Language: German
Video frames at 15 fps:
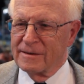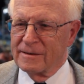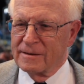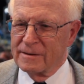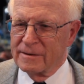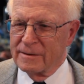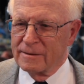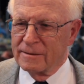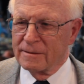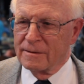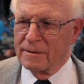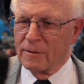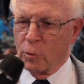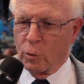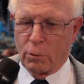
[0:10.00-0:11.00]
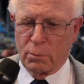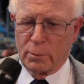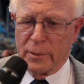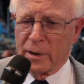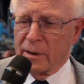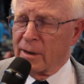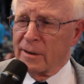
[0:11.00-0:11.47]
Vortrag?
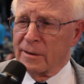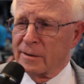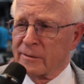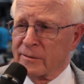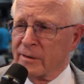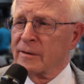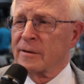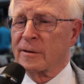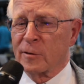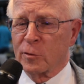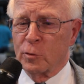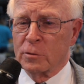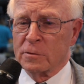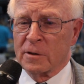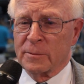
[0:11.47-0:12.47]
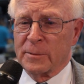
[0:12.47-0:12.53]
Mir geht es sicher gut.